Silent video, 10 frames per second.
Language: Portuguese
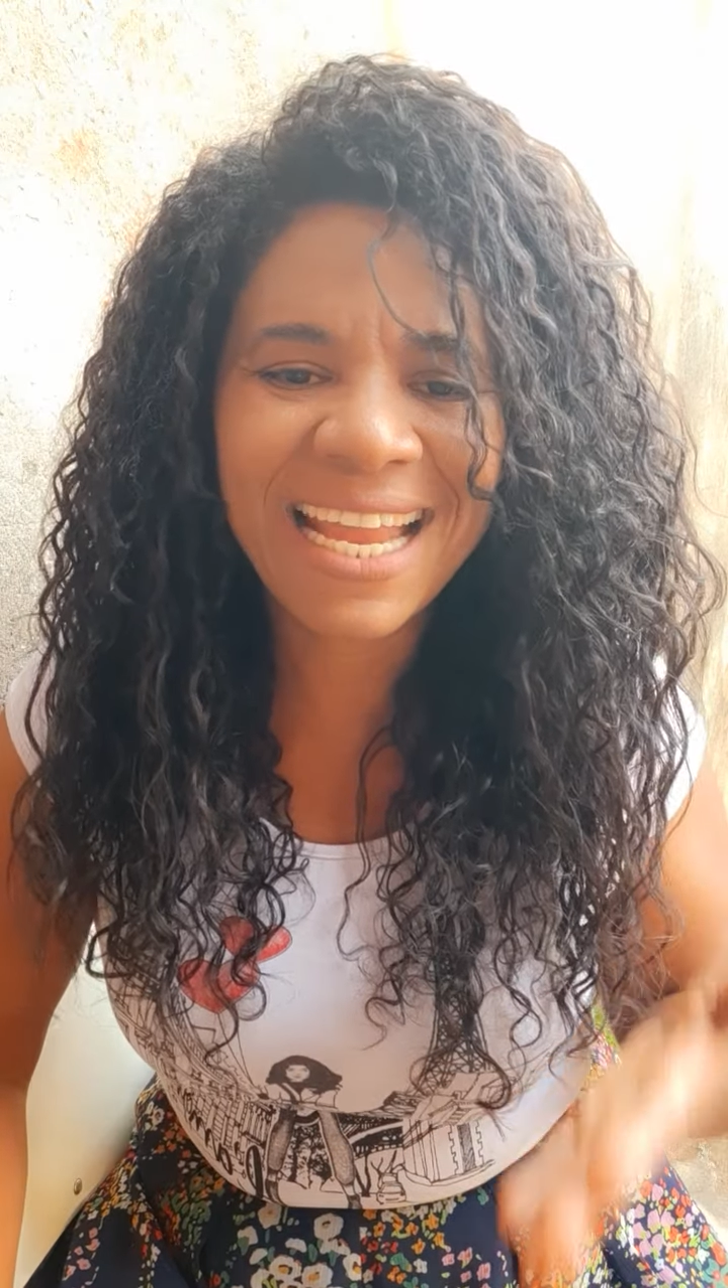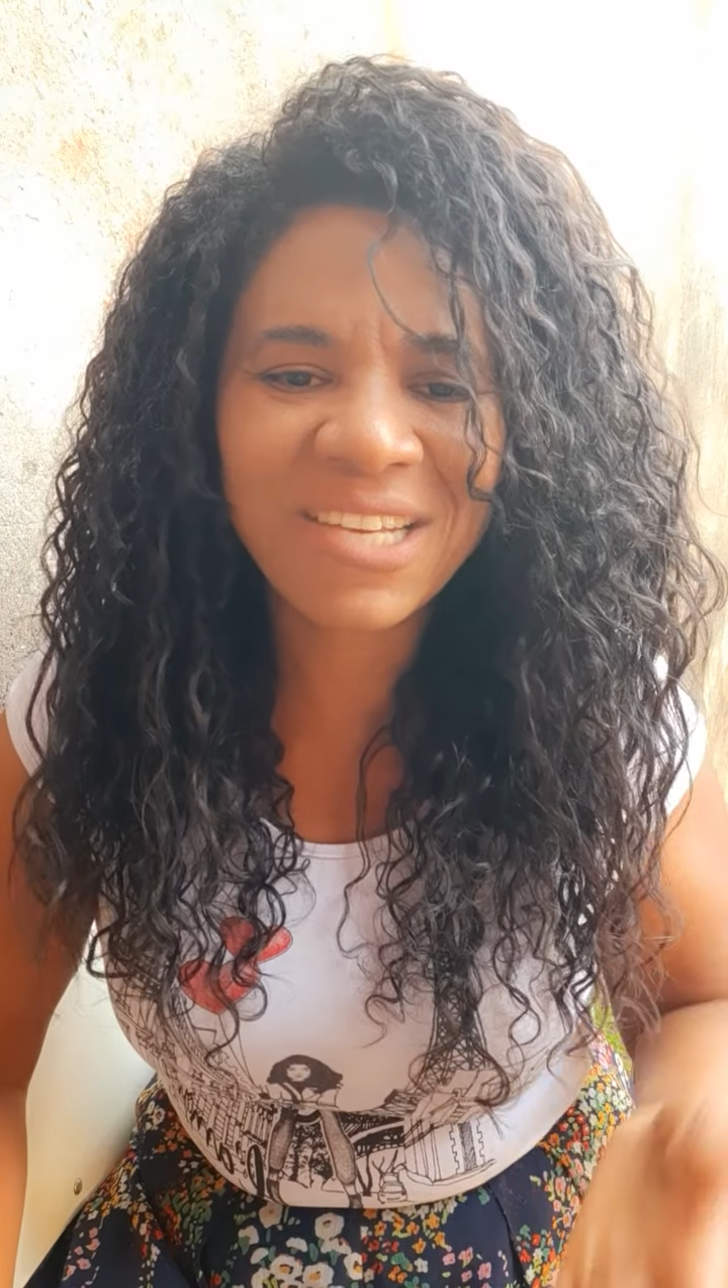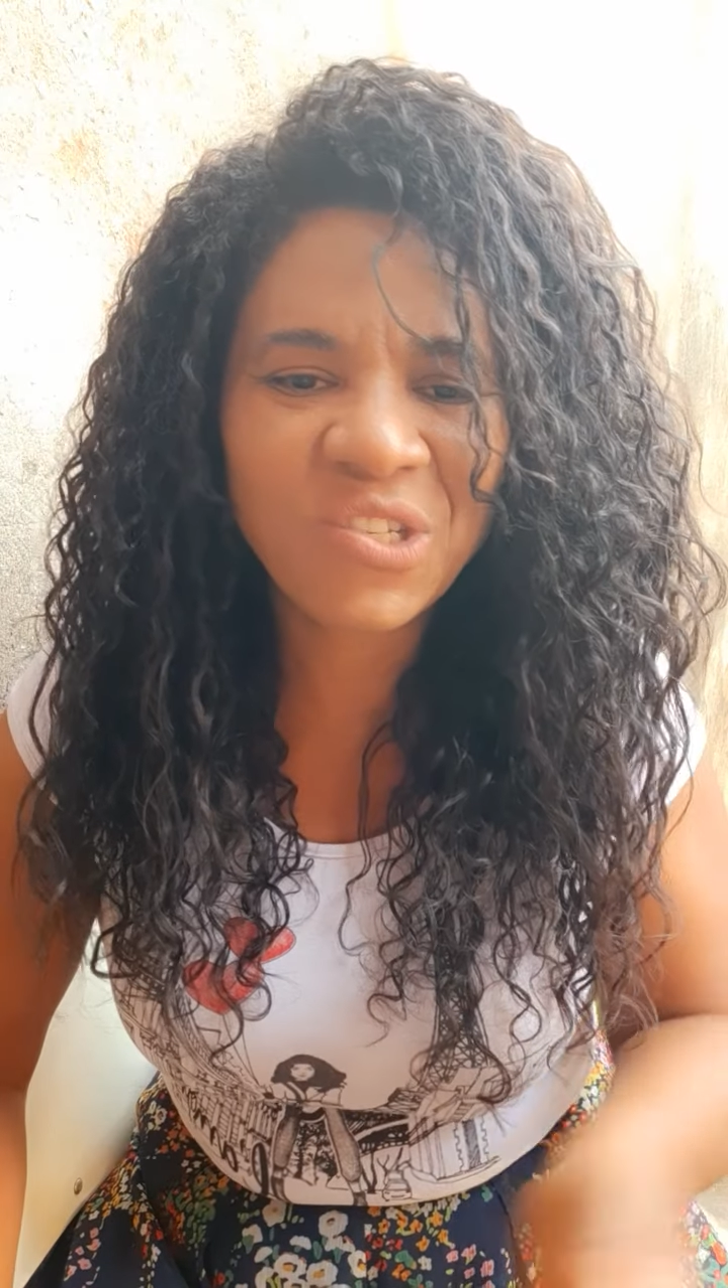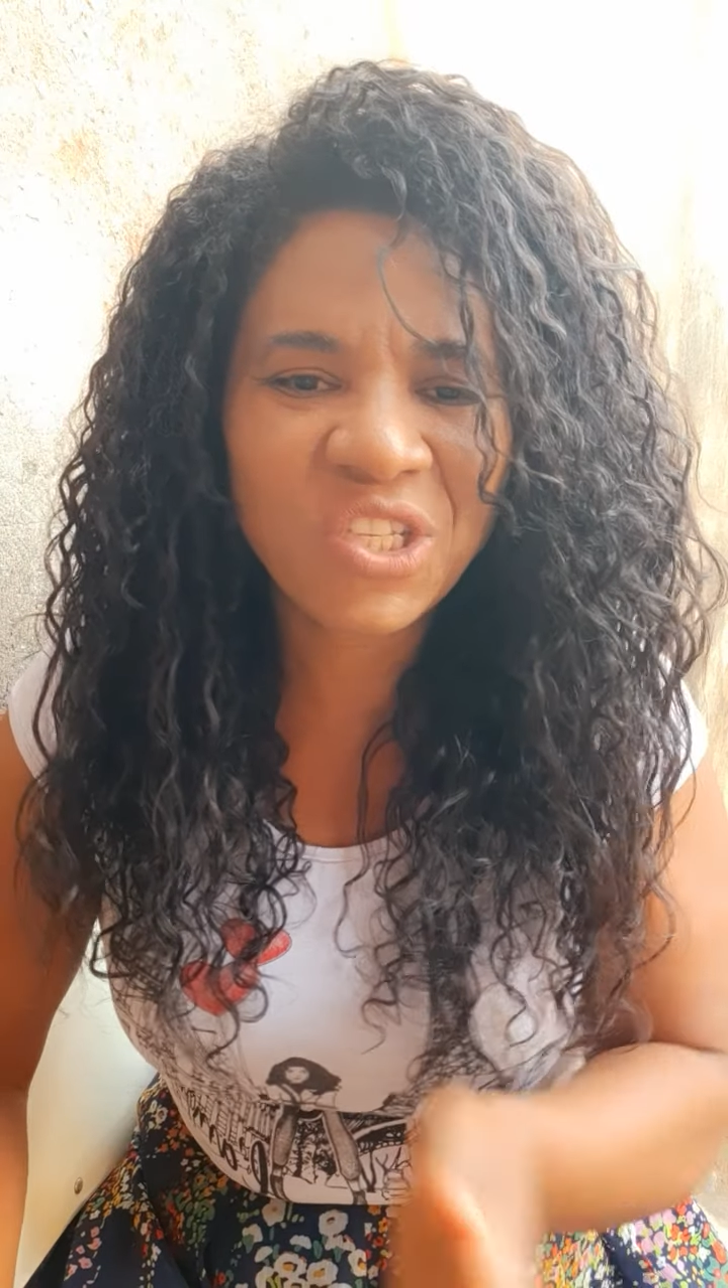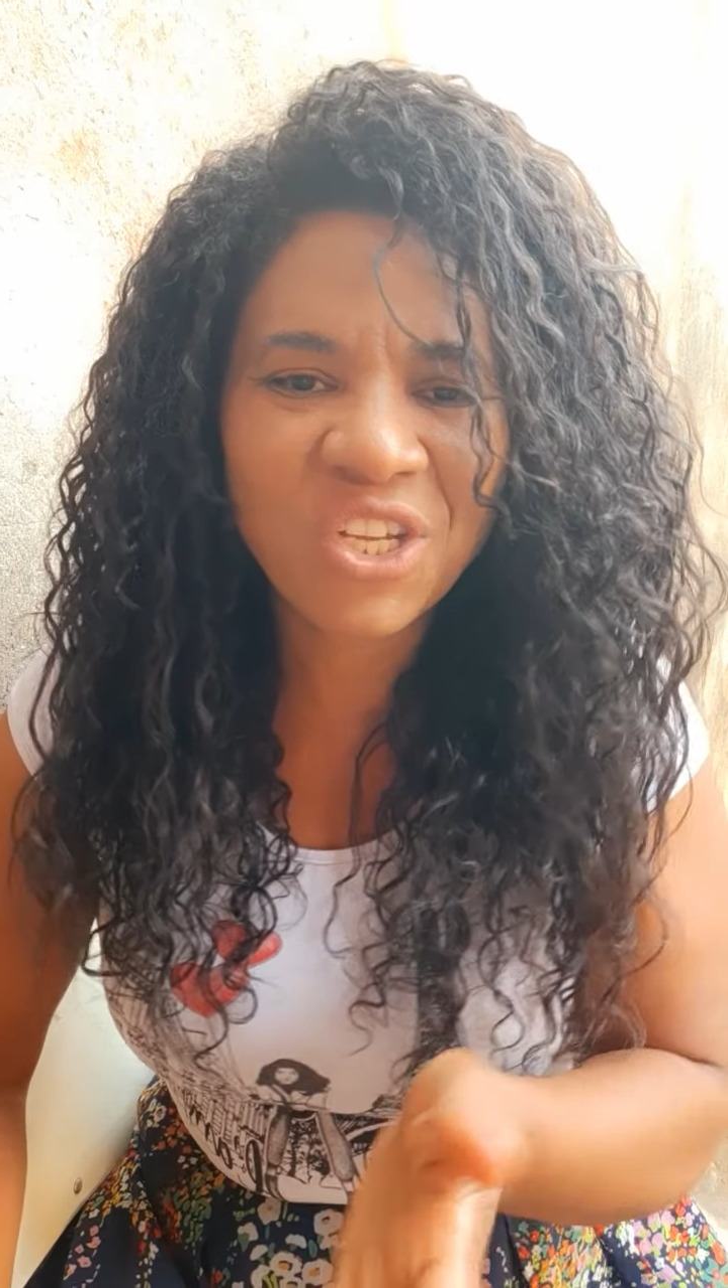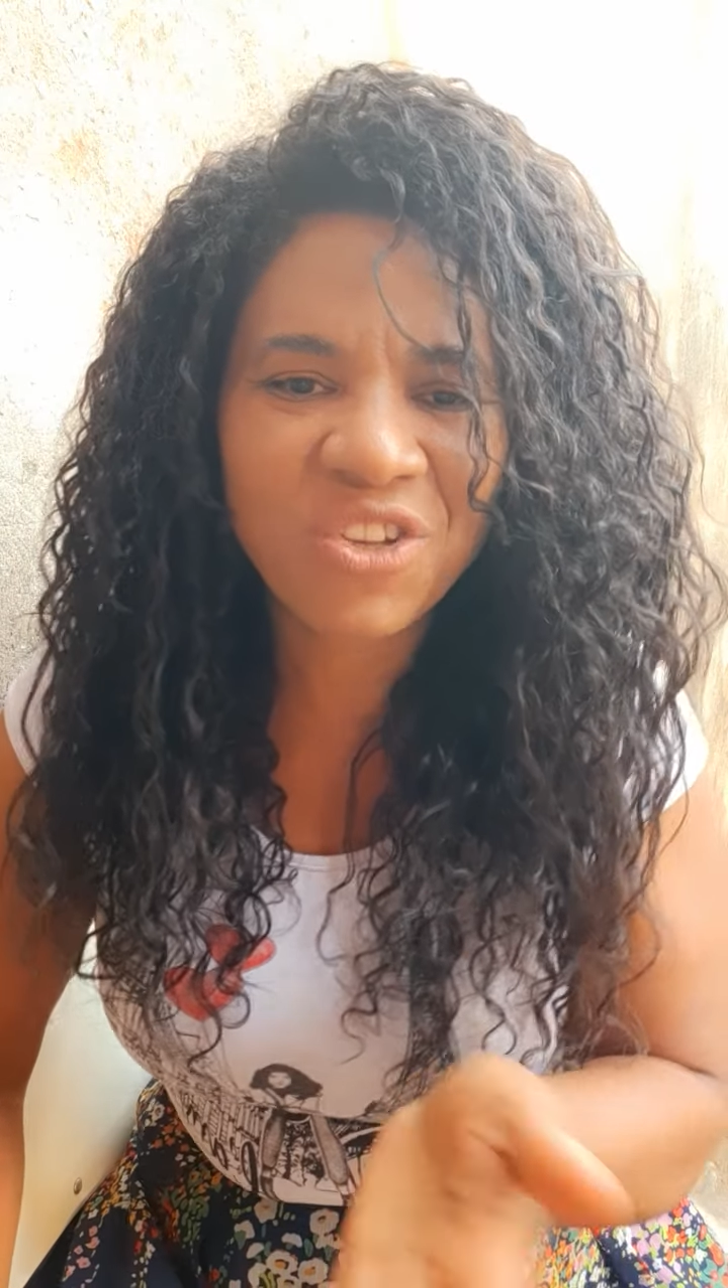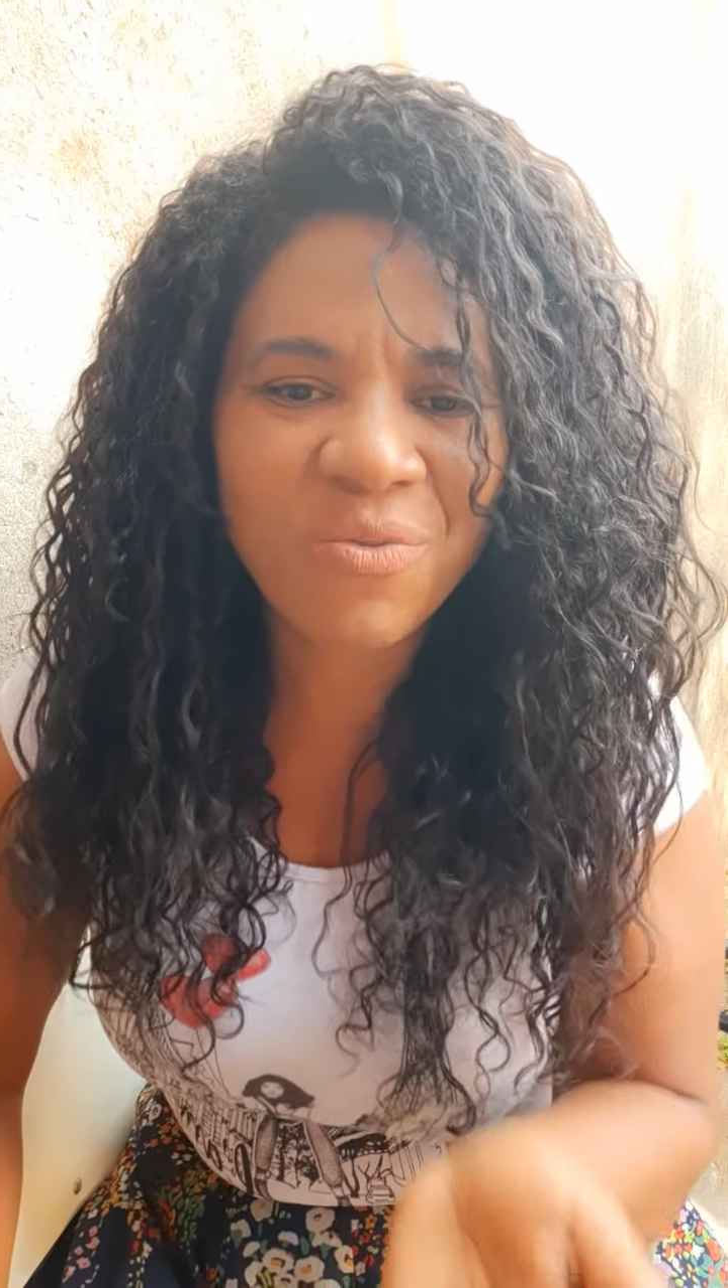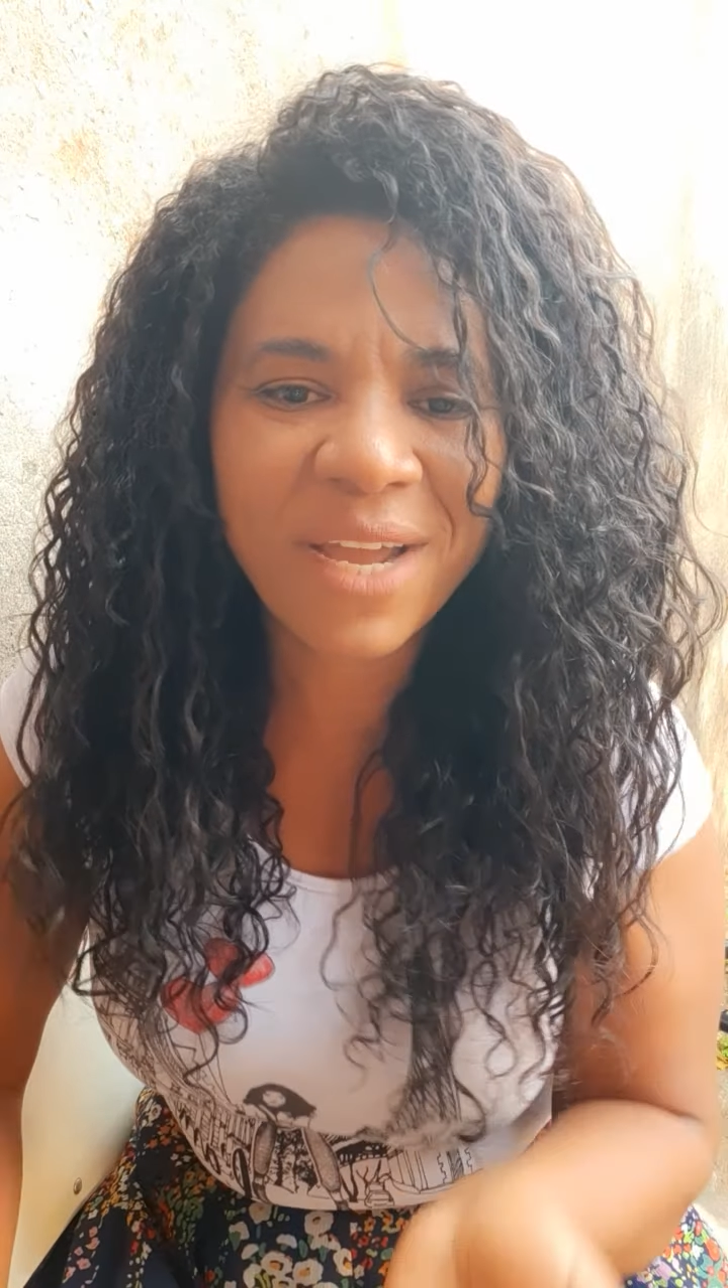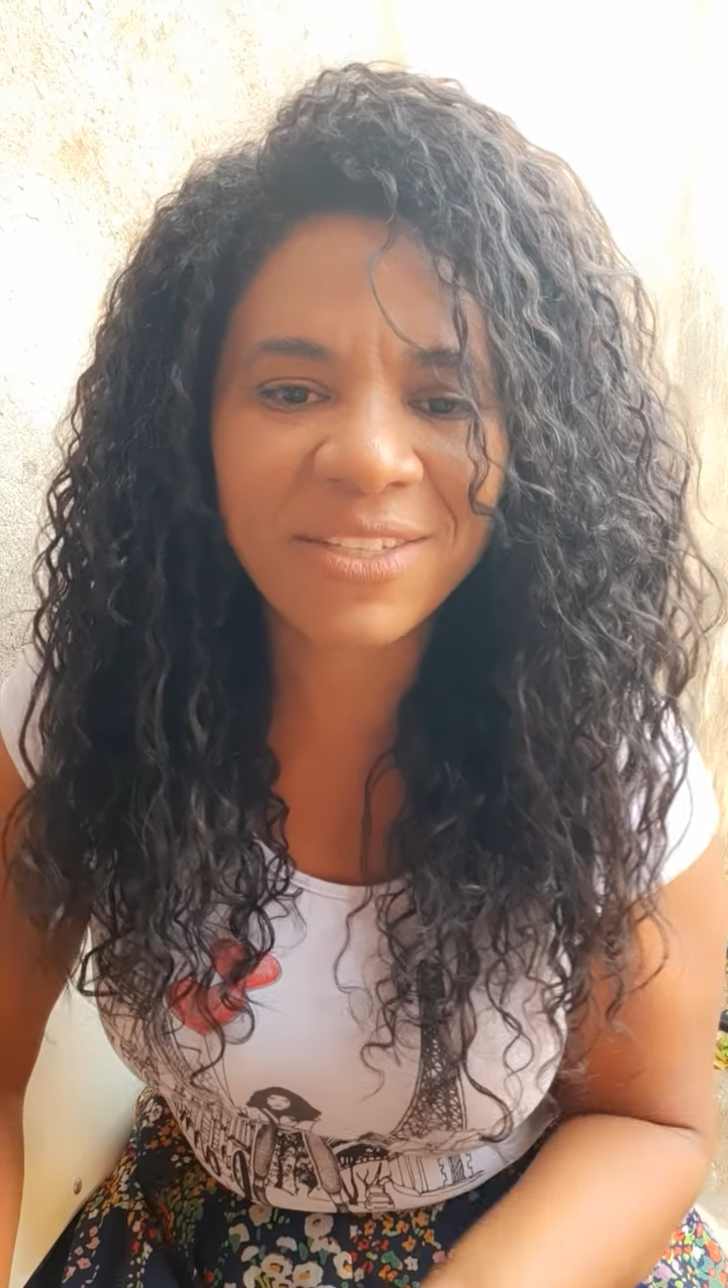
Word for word: ele disse que não